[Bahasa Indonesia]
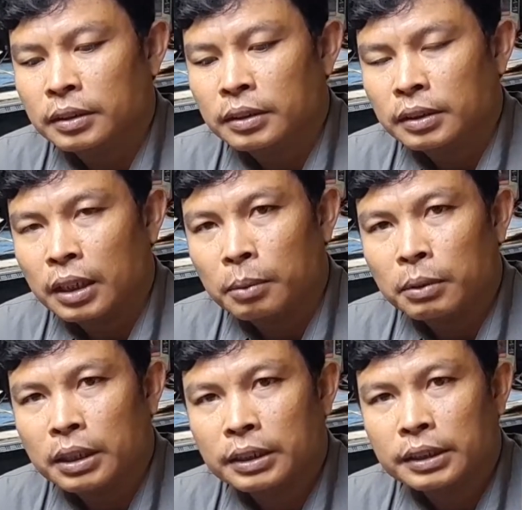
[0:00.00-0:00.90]
dan
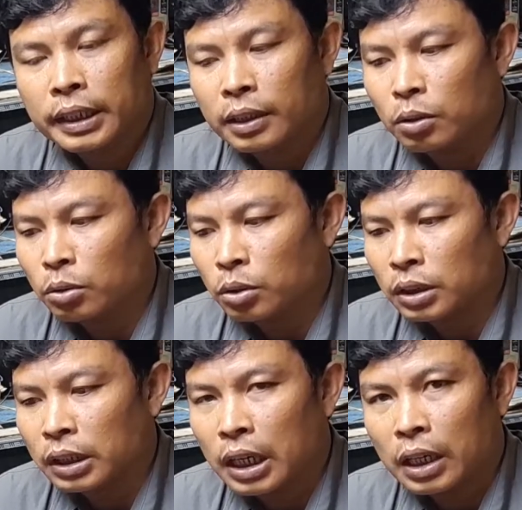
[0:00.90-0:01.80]
mengecek untuk
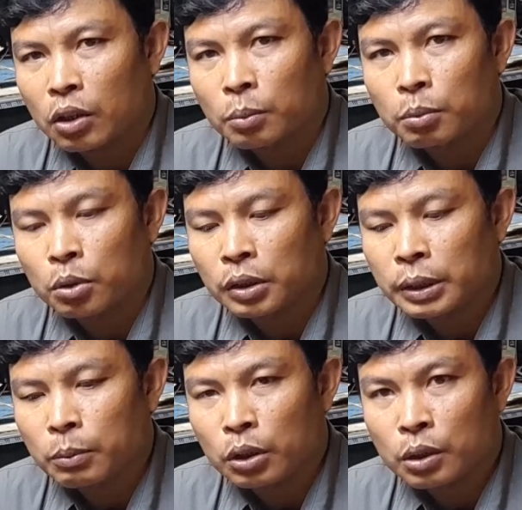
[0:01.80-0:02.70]
tegangan output
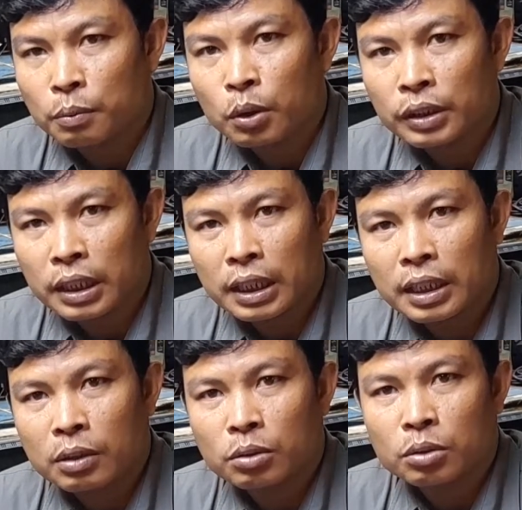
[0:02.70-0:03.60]
di
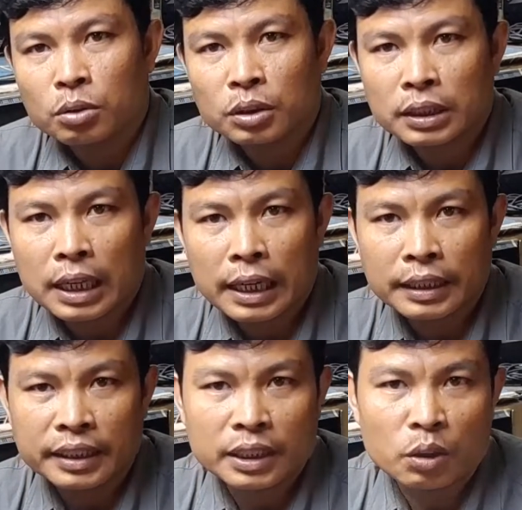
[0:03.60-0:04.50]
motherboardnya untuk
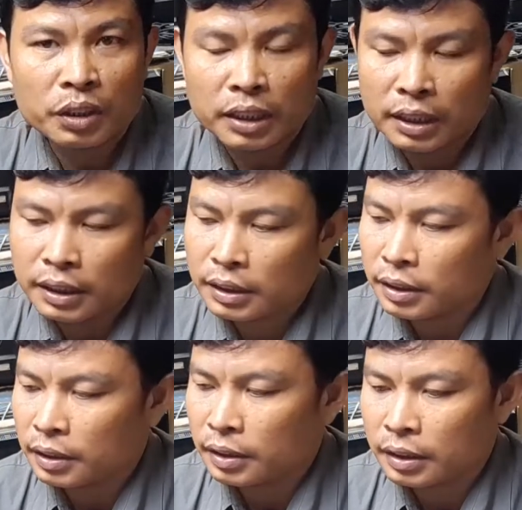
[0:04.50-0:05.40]
tegangan tikonnya
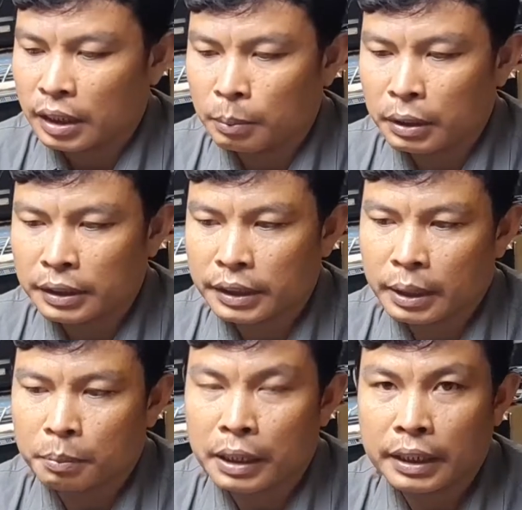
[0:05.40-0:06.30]
dan
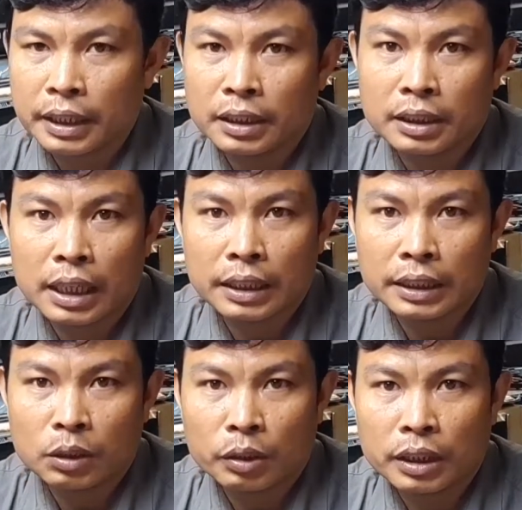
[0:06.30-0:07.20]
mengecek bagian tegangan
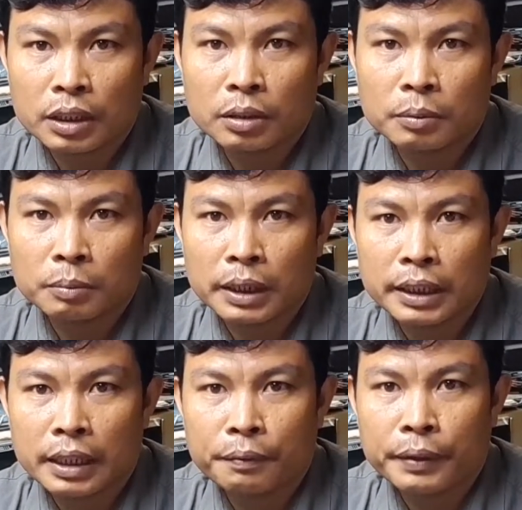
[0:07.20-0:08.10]
tikonnya
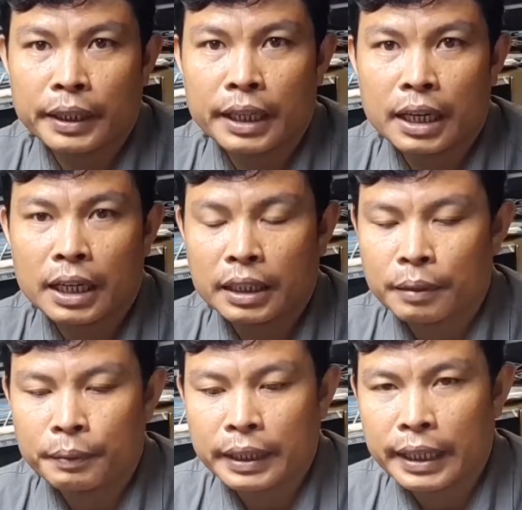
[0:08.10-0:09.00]
bagian PGH
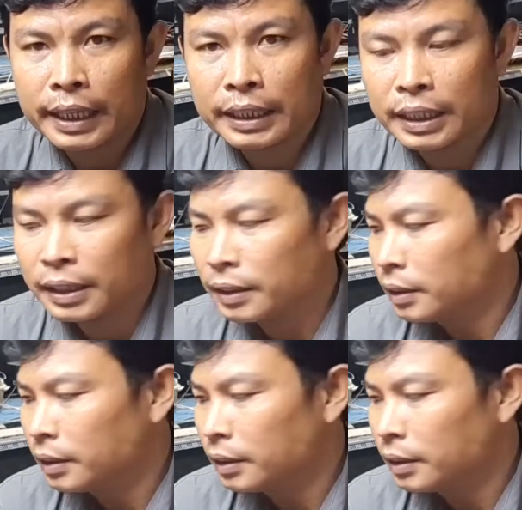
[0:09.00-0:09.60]
dan PGL nya